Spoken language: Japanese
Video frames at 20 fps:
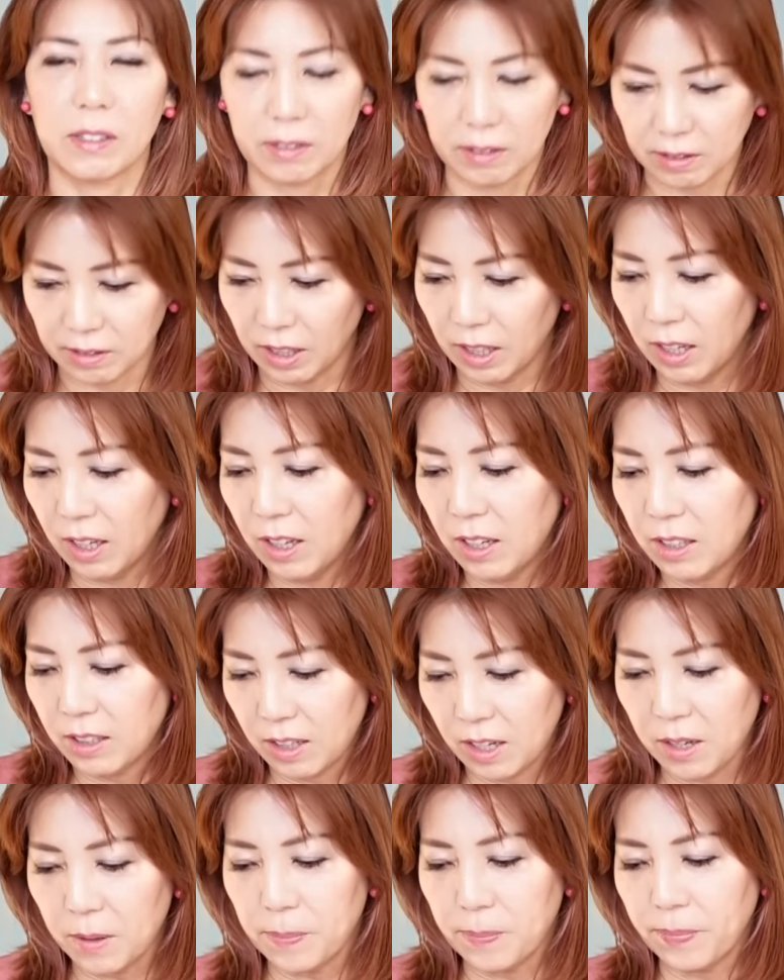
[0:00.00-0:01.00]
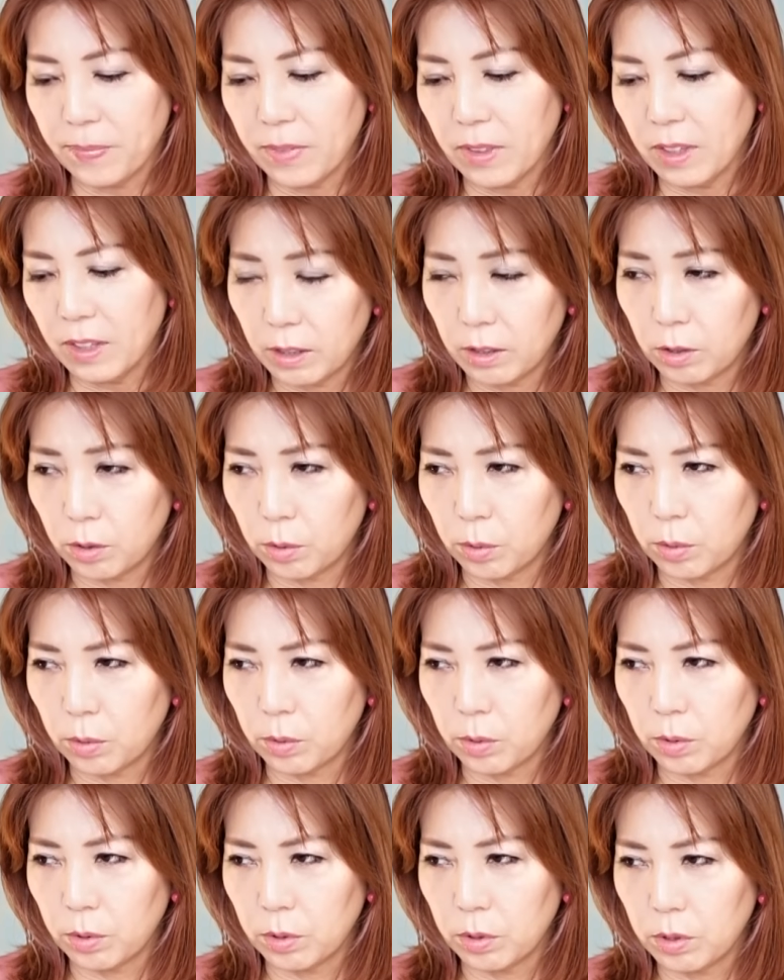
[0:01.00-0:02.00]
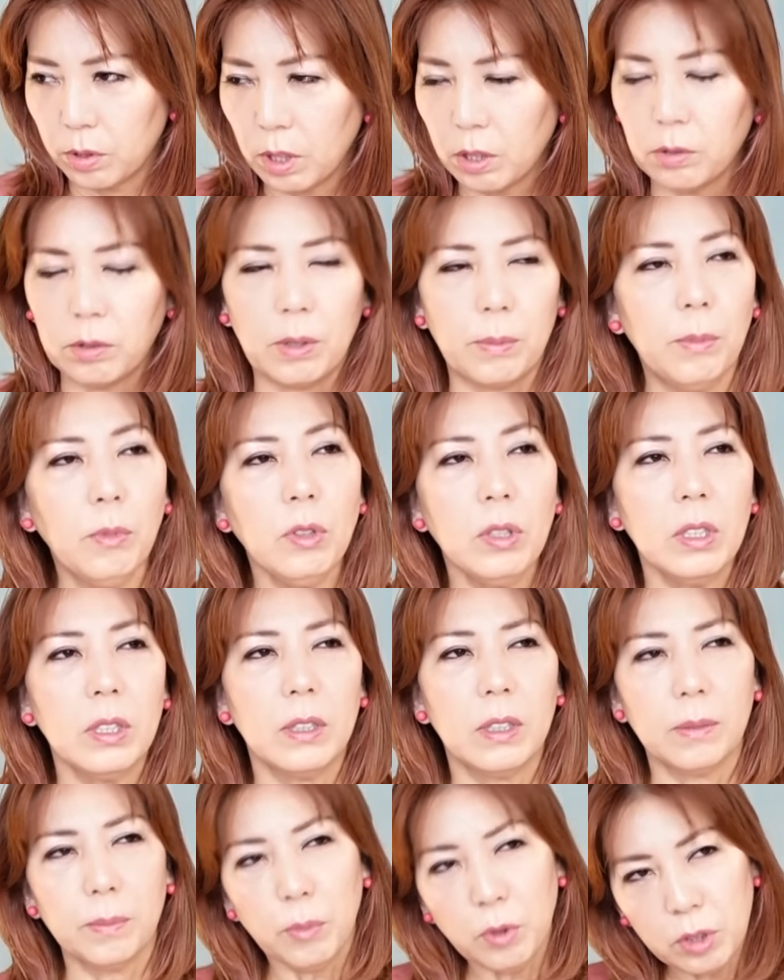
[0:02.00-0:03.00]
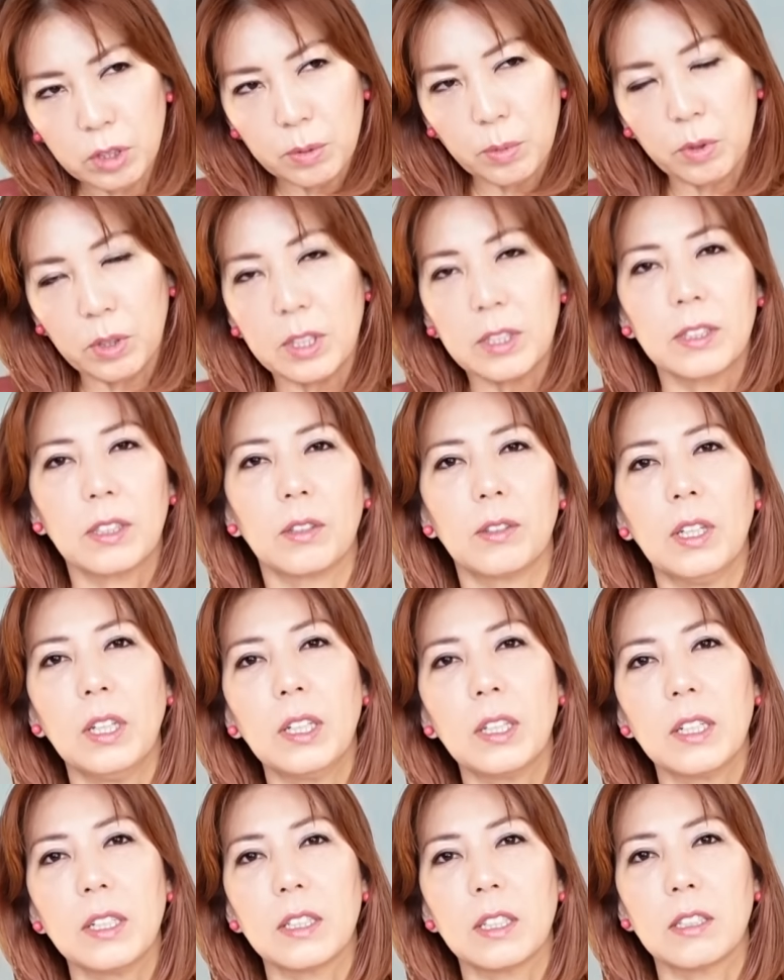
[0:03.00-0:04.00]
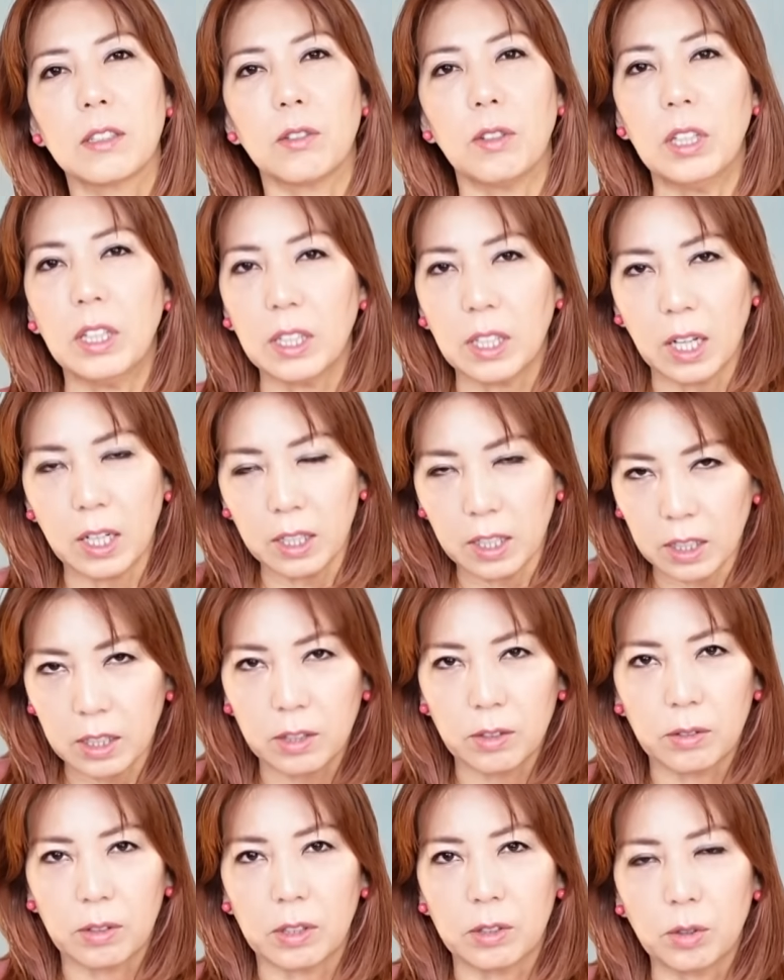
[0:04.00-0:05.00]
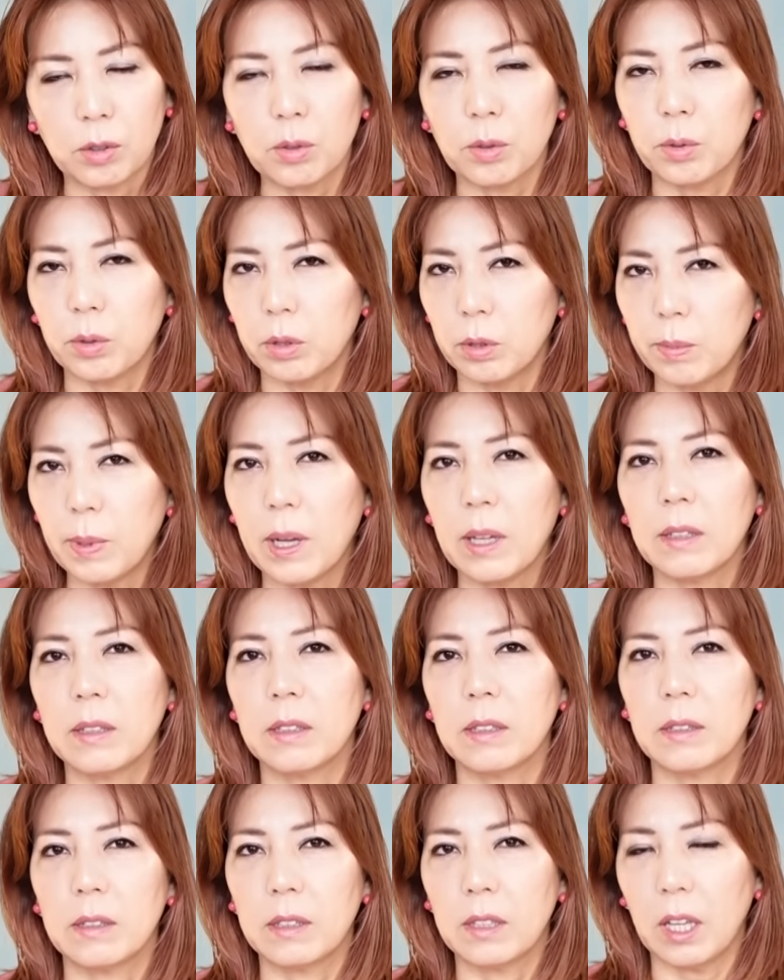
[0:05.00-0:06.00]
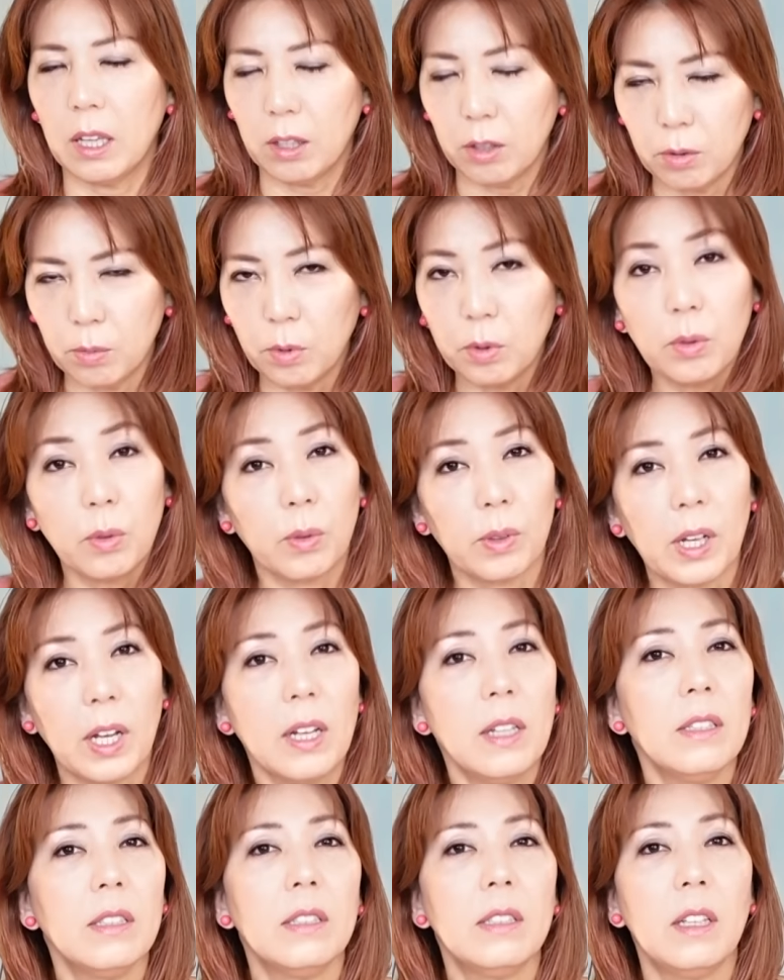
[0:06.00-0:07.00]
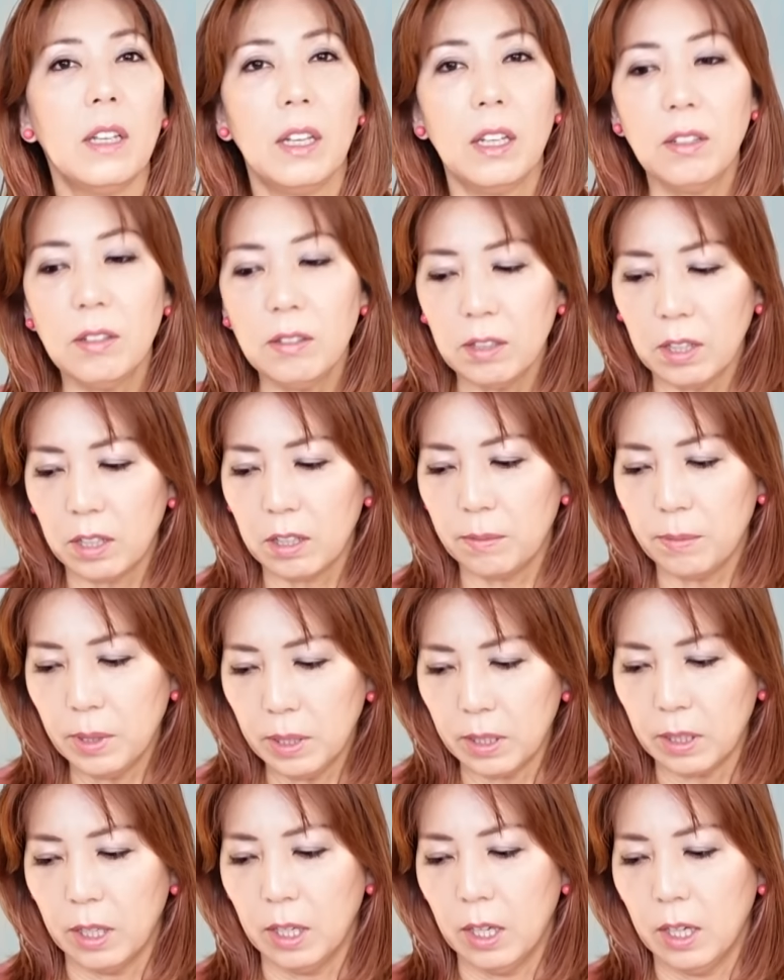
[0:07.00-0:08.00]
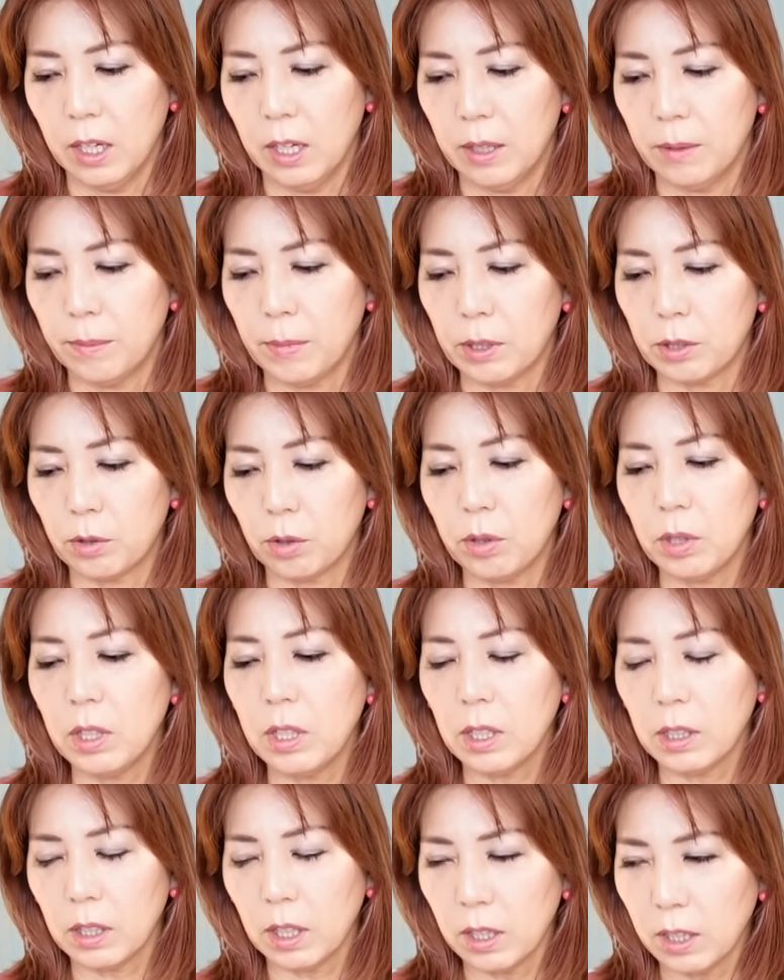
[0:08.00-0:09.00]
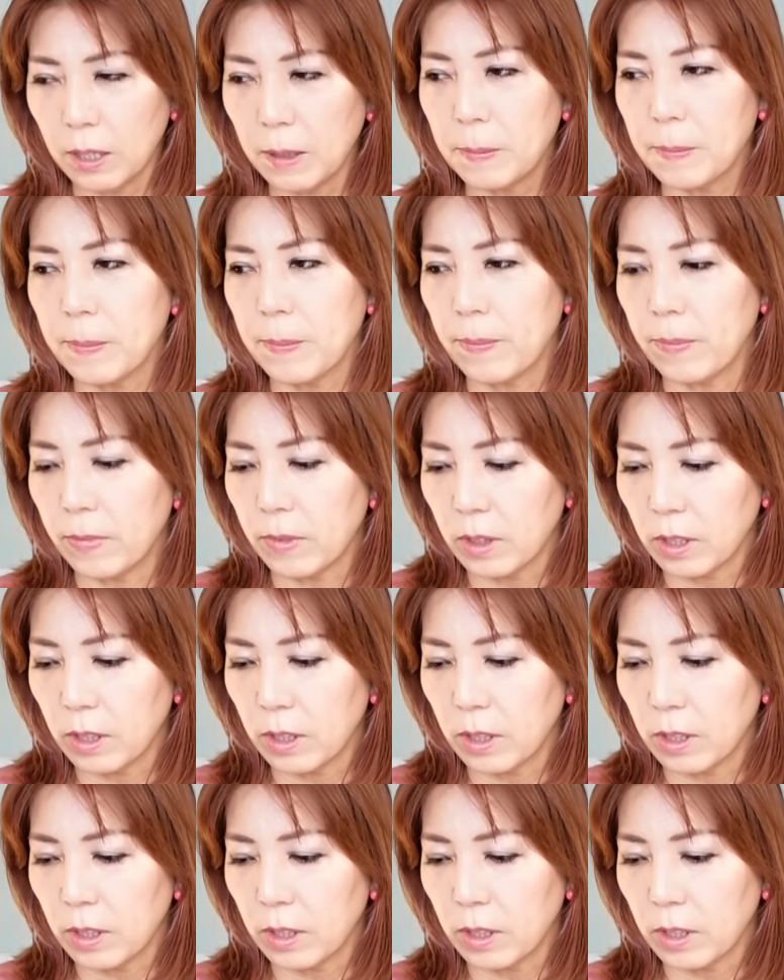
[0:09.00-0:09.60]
す。で、うんと、なのでもしもしもですけど誰かに対しての怒りとかちょっと不満っていうものを感じているならば、まあ、それだけで、ね。